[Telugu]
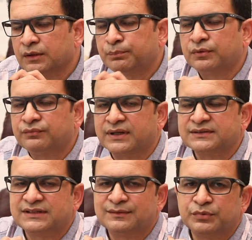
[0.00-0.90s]
ఇప్పుడు ఫర్
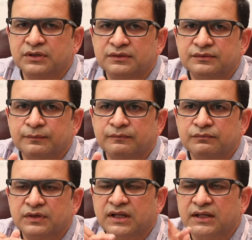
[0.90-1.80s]
ఎగ్జాంపుల్
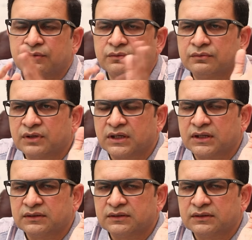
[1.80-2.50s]
నేను ఒక